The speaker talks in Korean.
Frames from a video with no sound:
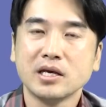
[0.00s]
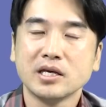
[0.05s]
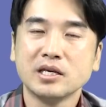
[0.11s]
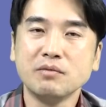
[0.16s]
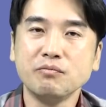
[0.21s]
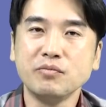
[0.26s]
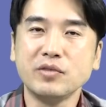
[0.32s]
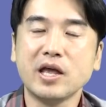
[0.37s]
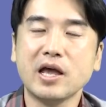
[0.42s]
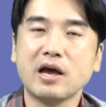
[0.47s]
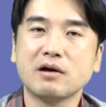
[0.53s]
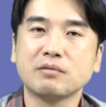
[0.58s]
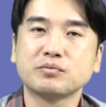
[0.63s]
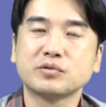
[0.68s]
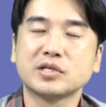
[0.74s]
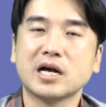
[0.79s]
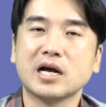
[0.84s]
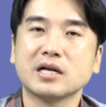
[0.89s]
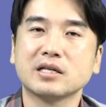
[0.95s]

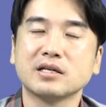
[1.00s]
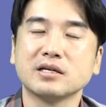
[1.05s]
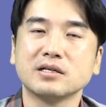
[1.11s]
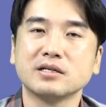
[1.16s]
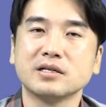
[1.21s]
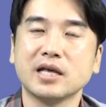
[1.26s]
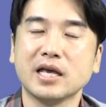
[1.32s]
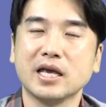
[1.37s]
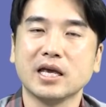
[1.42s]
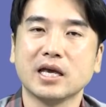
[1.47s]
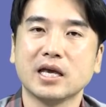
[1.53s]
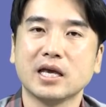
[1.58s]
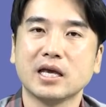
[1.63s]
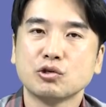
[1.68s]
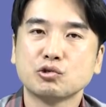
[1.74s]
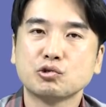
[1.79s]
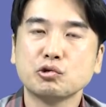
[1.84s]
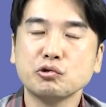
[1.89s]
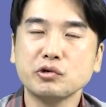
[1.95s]
임대업자들이
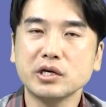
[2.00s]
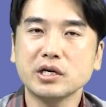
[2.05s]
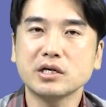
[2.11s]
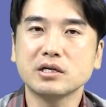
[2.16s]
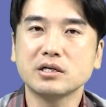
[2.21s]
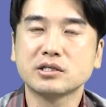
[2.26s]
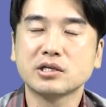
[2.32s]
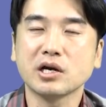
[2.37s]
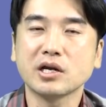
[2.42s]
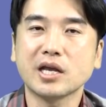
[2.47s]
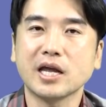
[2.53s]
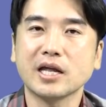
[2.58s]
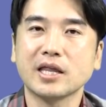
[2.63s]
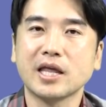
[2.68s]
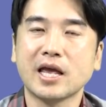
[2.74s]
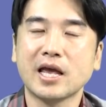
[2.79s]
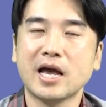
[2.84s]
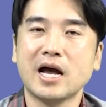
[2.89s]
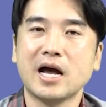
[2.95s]
수익을 적게
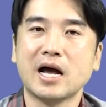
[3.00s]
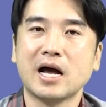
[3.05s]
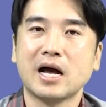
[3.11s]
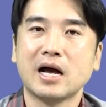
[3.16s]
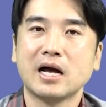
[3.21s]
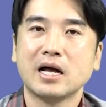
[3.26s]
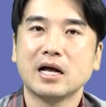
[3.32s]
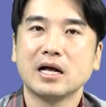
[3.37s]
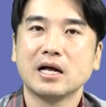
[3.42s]
내야